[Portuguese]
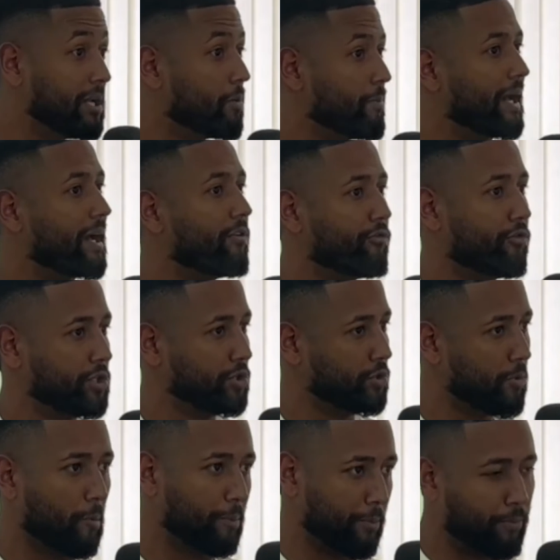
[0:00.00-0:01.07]
é o megafone do
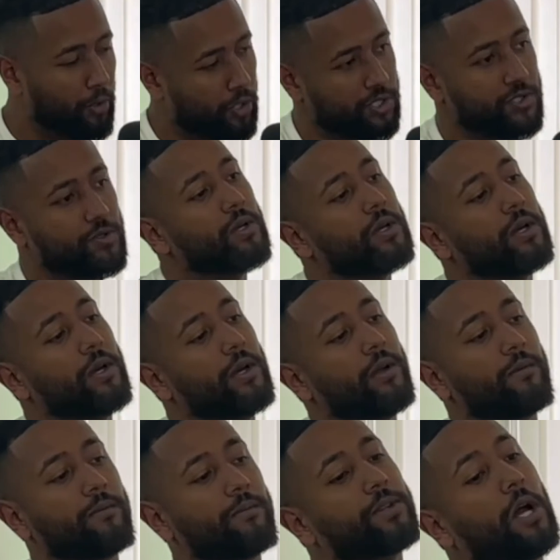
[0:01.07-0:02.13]
meu propósito.
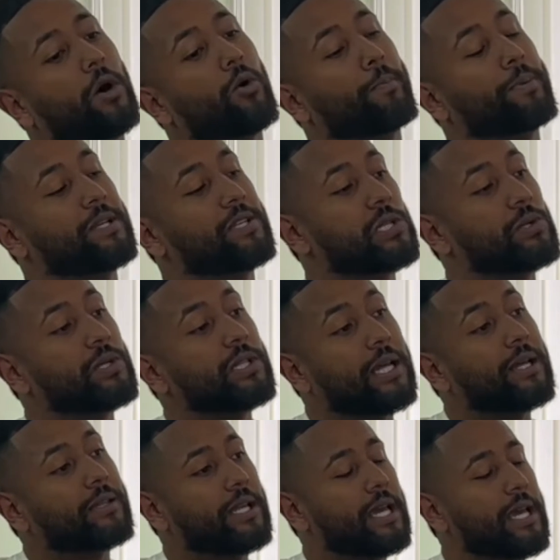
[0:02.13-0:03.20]
Então eu preciso
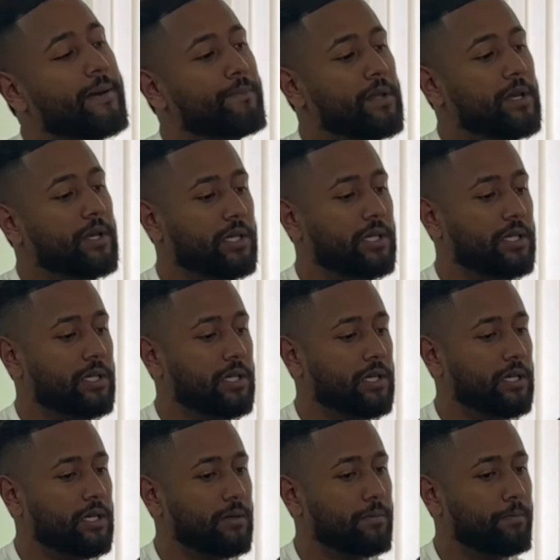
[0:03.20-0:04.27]
entender
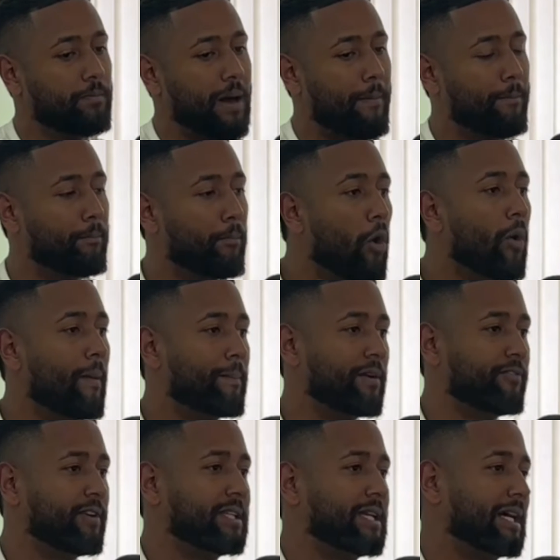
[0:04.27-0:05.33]
que a boa,
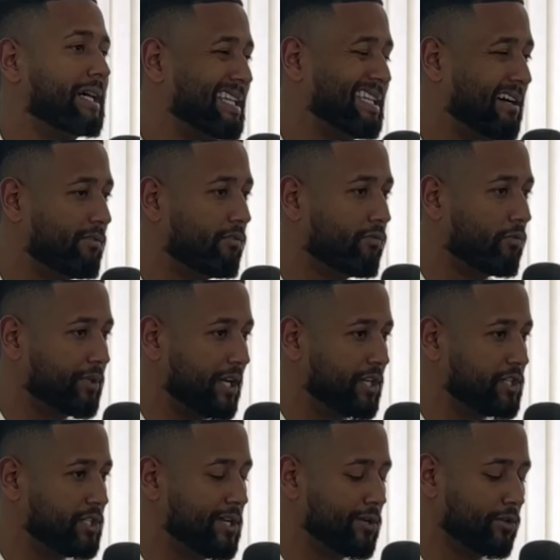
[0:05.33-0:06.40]
perfeita e agradável
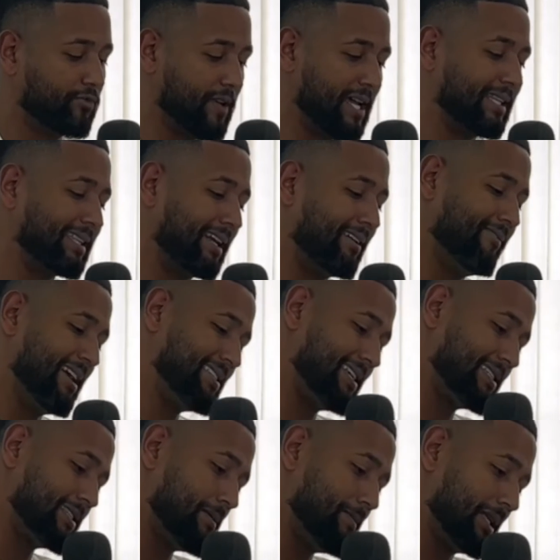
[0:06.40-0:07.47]
vontade de Deus vem através
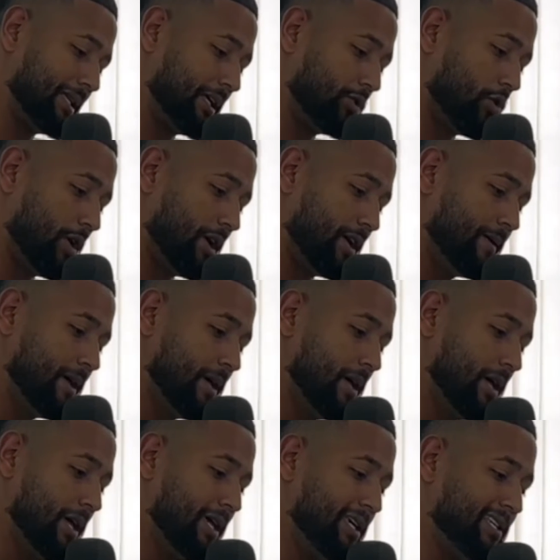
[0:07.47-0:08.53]
dessa metanoia.
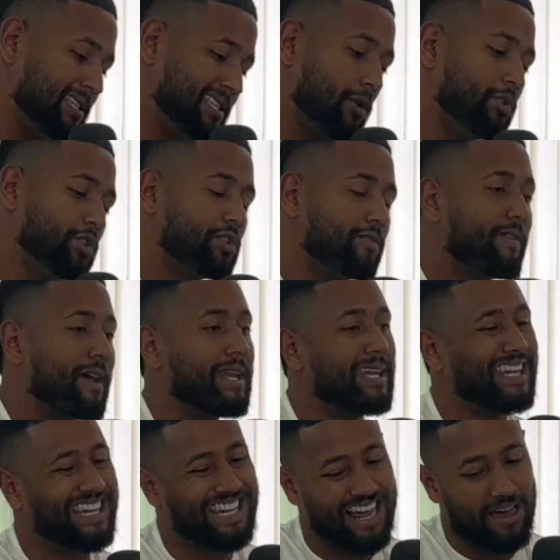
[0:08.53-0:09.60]
E se eu estiver
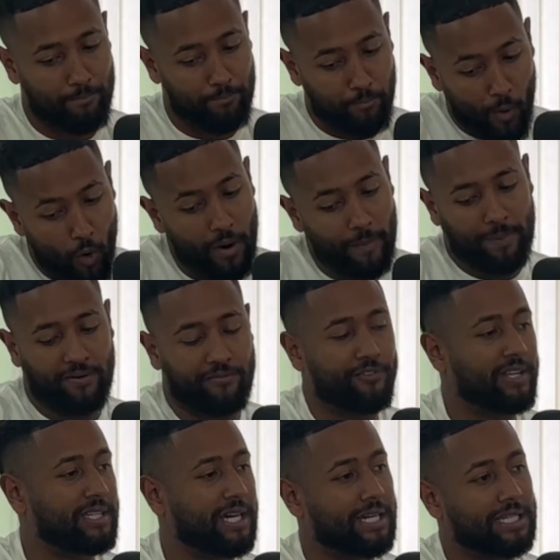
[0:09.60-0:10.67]
na boa,
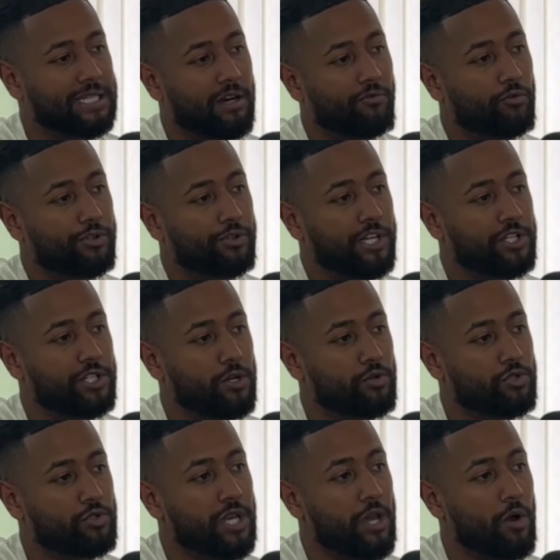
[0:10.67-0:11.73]
perfeita e agradável vontade de
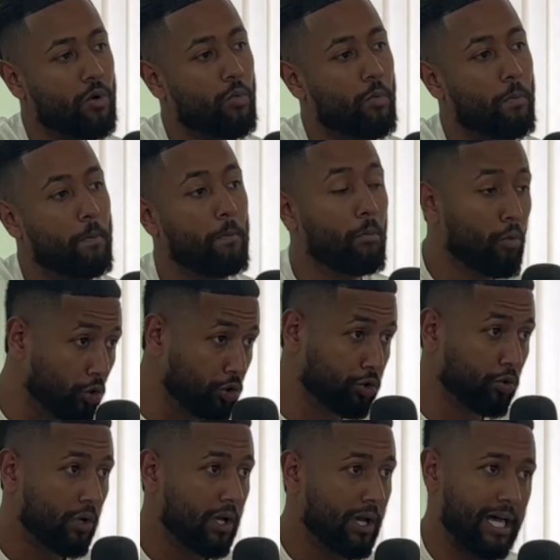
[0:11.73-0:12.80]
Deus, eu
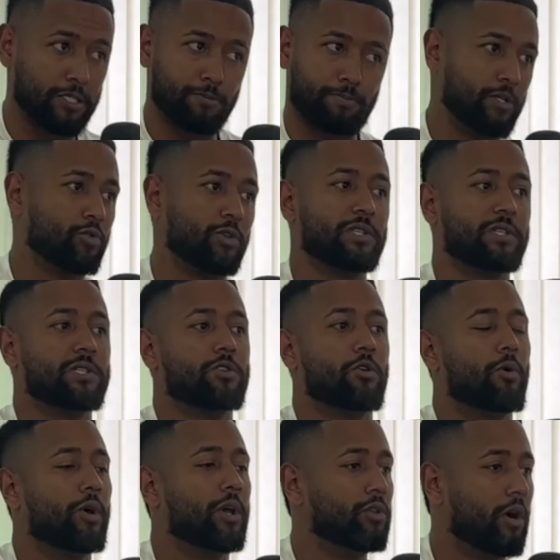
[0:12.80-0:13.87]
mudo as pessoas que estão ao
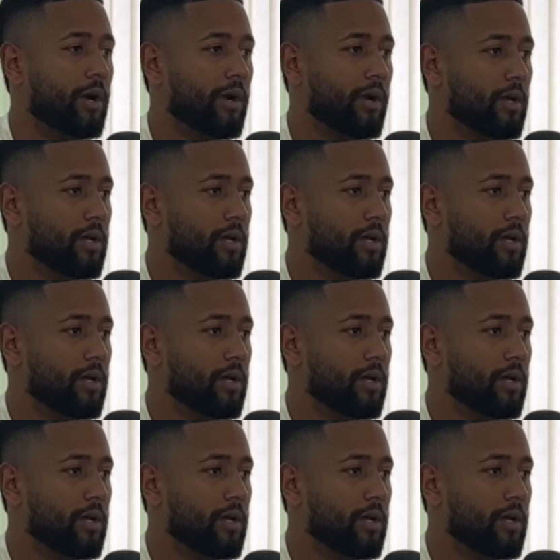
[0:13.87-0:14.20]
meu redor.